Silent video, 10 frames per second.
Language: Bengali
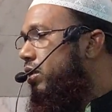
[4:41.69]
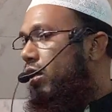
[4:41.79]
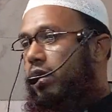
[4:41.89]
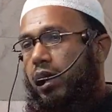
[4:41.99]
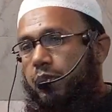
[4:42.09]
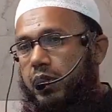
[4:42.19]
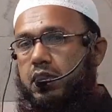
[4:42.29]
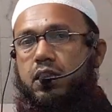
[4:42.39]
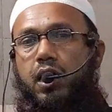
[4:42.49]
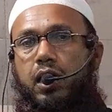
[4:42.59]
তাহলে এই
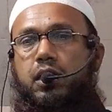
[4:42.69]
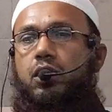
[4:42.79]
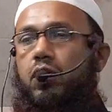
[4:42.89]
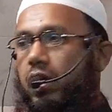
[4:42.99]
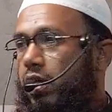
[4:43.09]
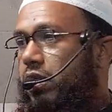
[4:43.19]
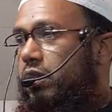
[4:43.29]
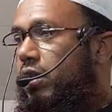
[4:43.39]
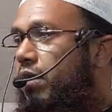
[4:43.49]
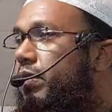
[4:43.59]
মসজিদে আসার দরকার কি
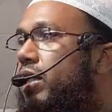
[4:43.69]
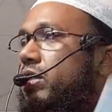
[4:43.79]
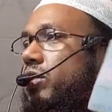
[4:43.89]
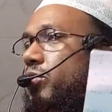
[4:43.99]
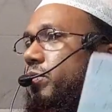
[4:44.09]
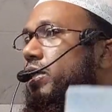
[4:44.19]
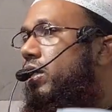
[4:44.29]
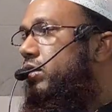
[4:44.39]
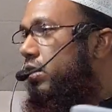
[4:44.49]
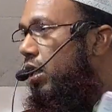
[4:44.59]
যারা বাড়িতে ঘুমিয়ে
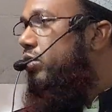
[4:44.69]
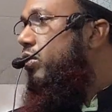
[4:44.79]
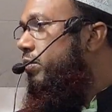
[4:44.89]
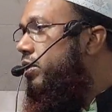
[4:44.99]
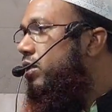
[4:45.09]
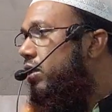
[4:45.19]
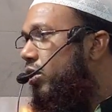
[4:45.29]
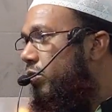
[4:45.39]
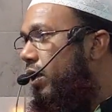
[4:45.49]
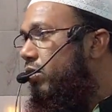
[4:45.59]
আছে তারা তো আমাদের
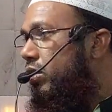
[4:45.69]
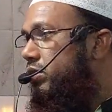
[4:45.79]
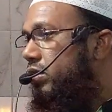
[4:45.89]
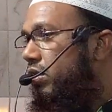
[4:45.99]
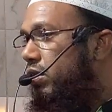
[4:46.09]
থেকেও ভালো আছে